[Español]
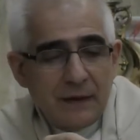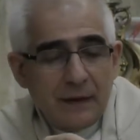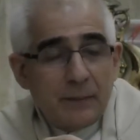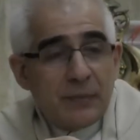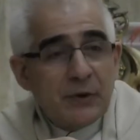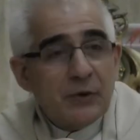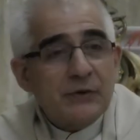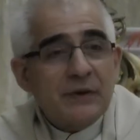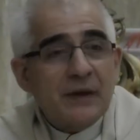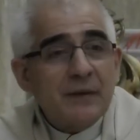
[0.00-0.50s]

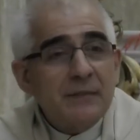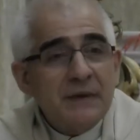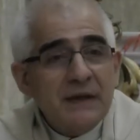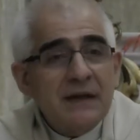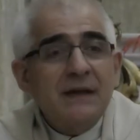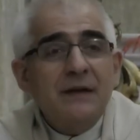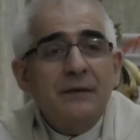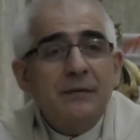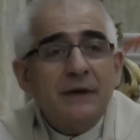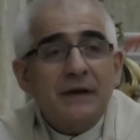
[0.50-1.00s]
Pero
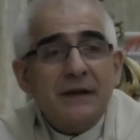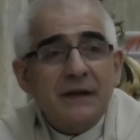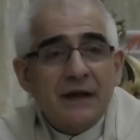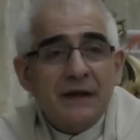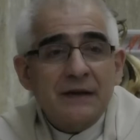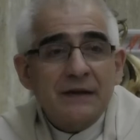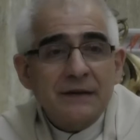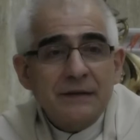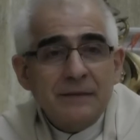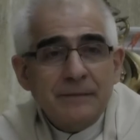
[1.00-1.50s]
también es
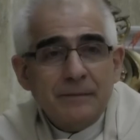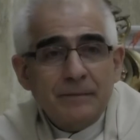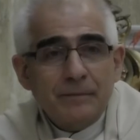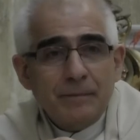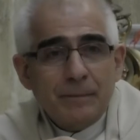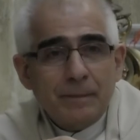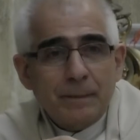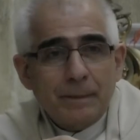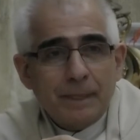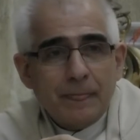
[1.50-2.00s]
verdad
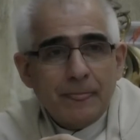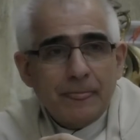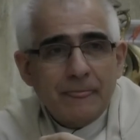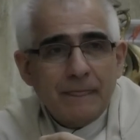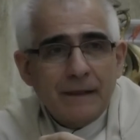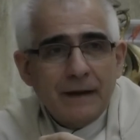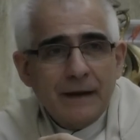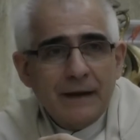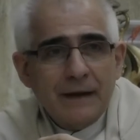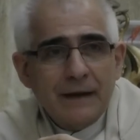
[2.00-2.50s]

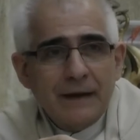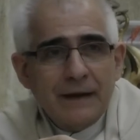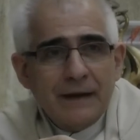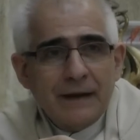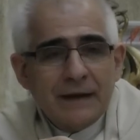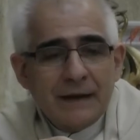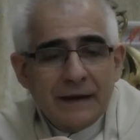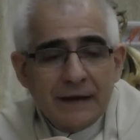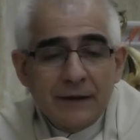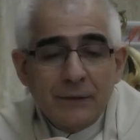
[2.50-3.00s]

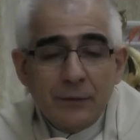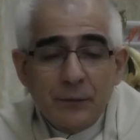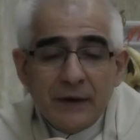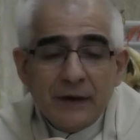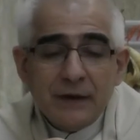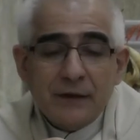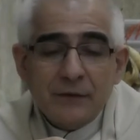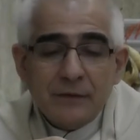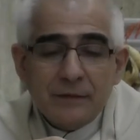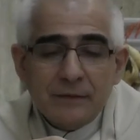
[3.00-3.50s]
que es
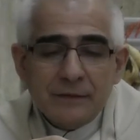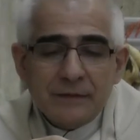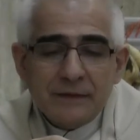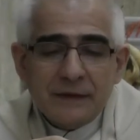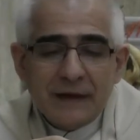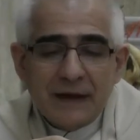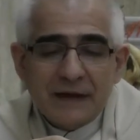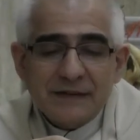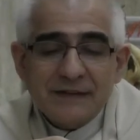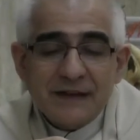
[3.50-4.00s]
bueno
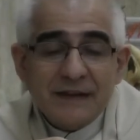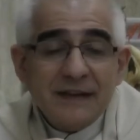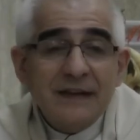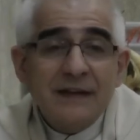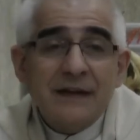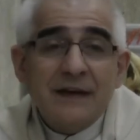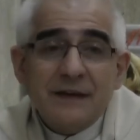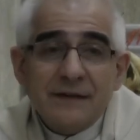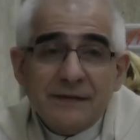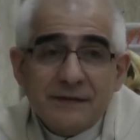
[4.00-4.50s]
que haya
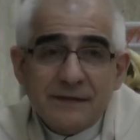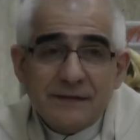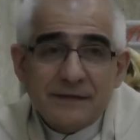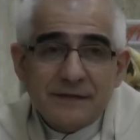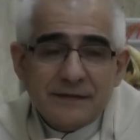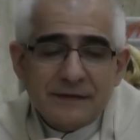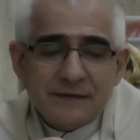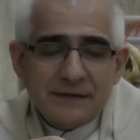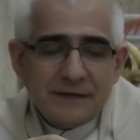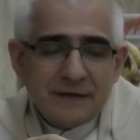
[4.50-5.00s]

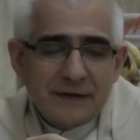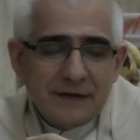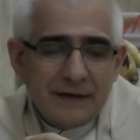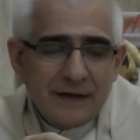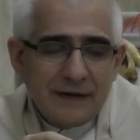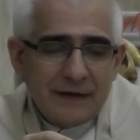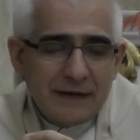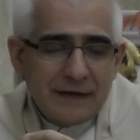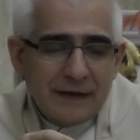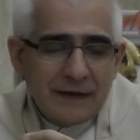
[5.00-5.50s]
días
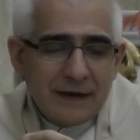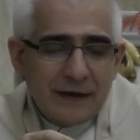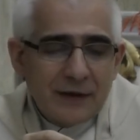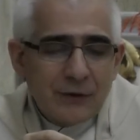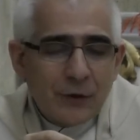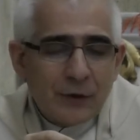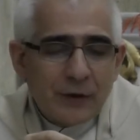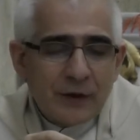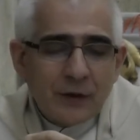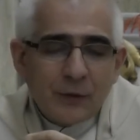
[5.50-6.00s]
que
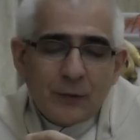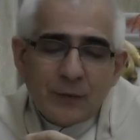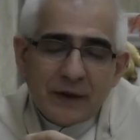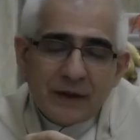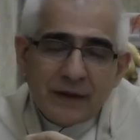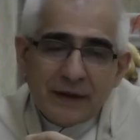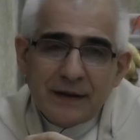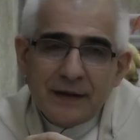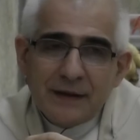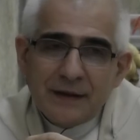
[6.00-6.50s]
nos
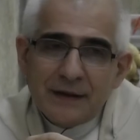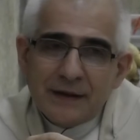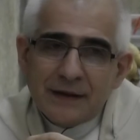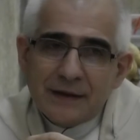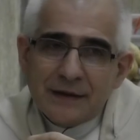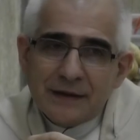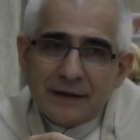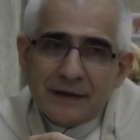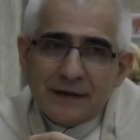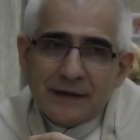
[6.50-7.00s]
recuerden
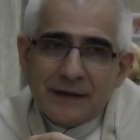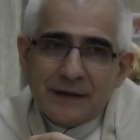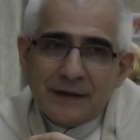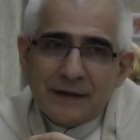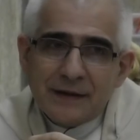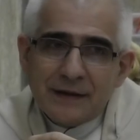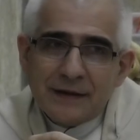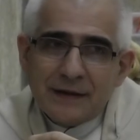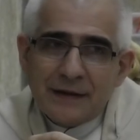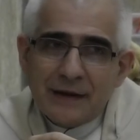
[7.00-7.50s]

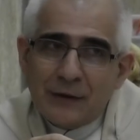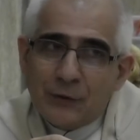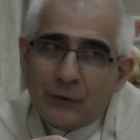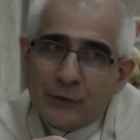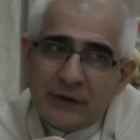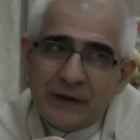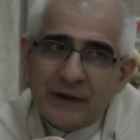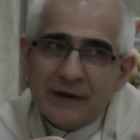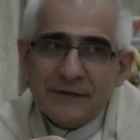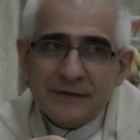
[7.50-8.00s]
que los
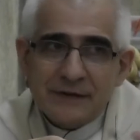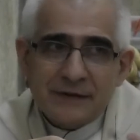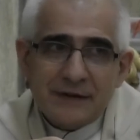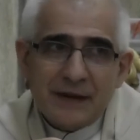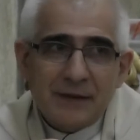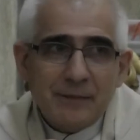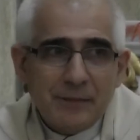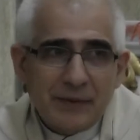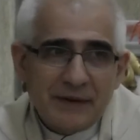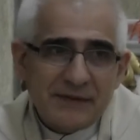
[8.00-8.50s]
días
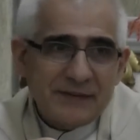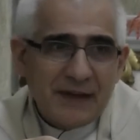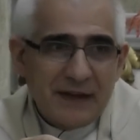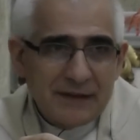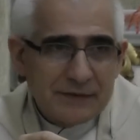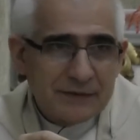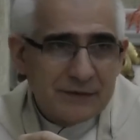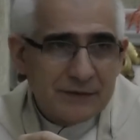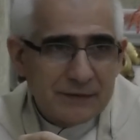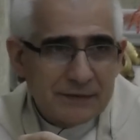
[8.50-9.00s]
están
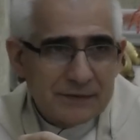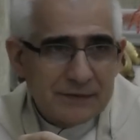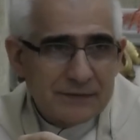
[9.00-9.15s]
pasando.